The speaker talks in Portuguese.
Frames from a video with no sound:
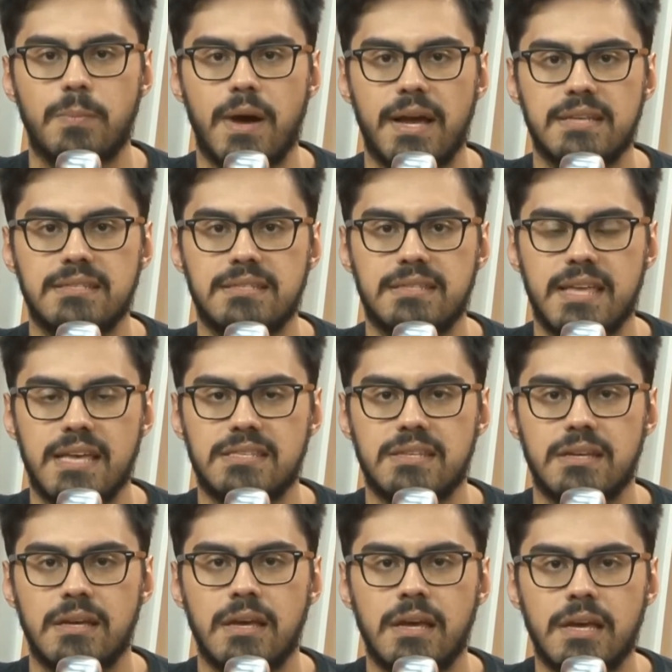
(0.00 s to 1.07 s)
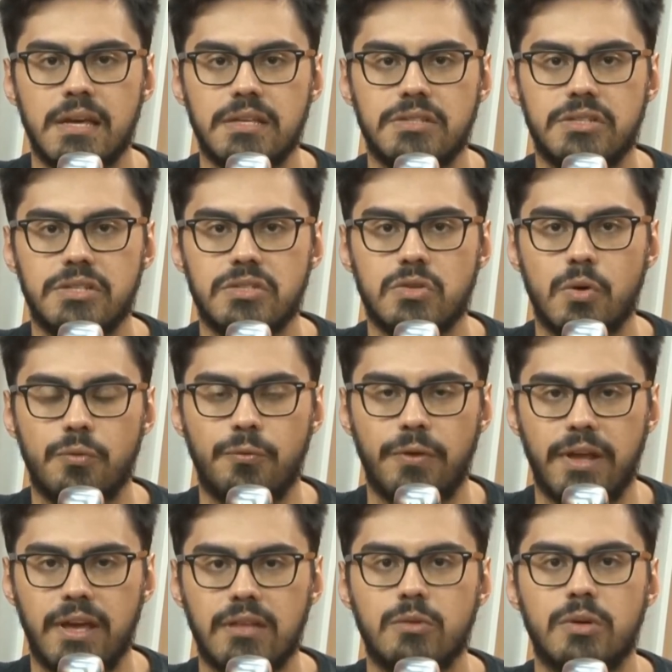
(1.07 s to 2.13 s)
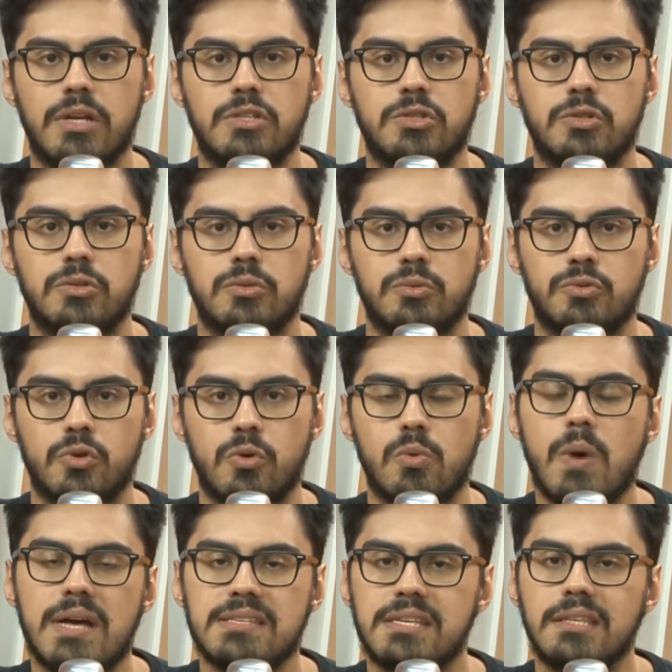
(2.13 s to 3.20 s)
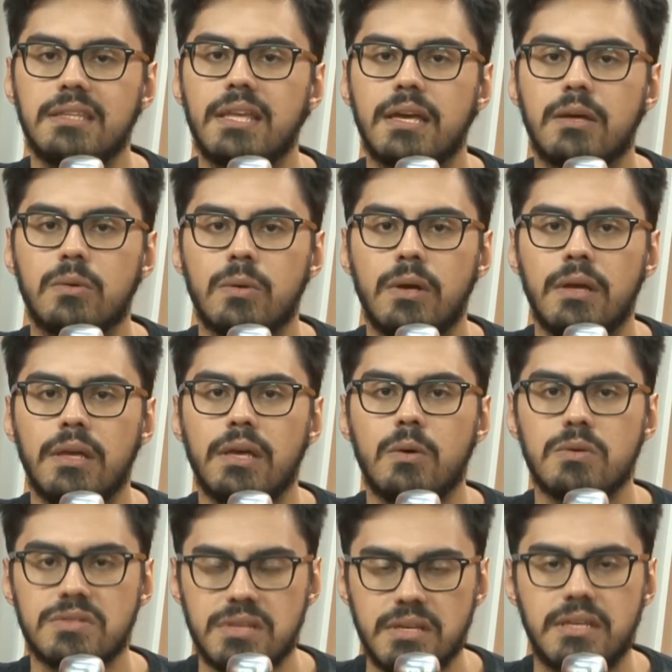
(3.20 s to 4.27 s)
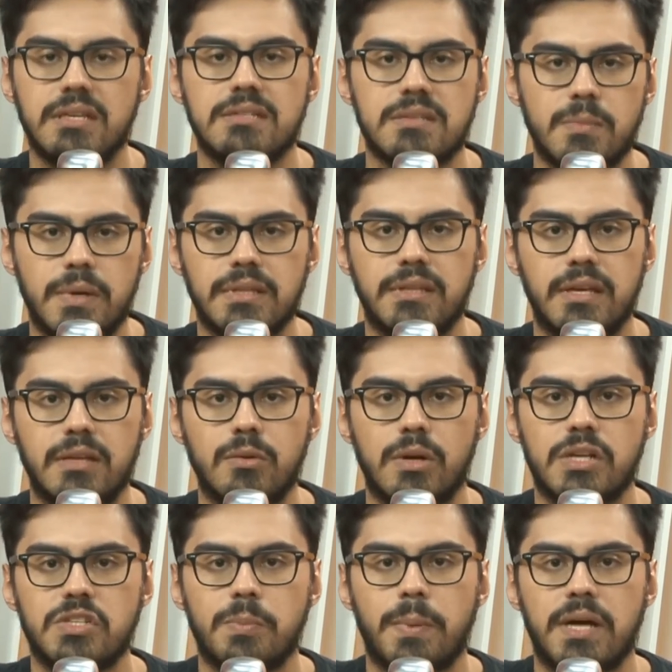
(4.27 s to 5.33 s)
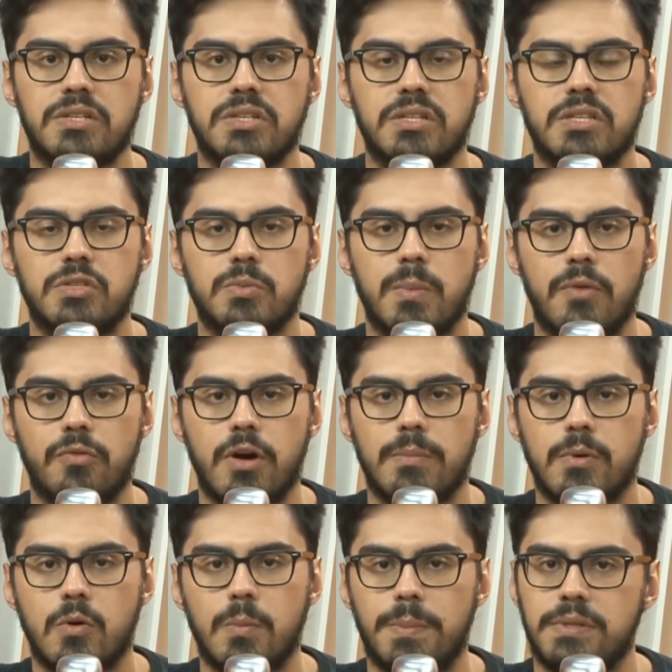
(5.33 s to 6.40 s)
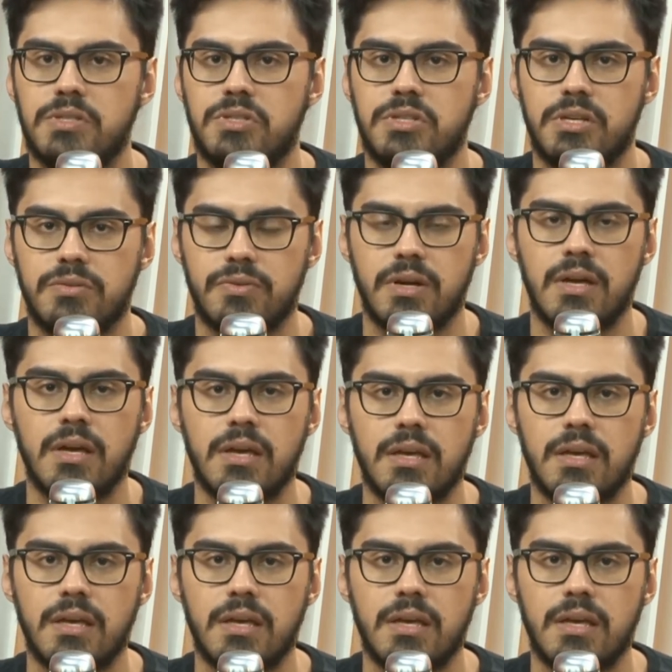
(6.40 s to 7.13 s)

A resistência de sofrer durante o jogo quase inteiro e conseguir se manter durante a partida de uma forma competitiva.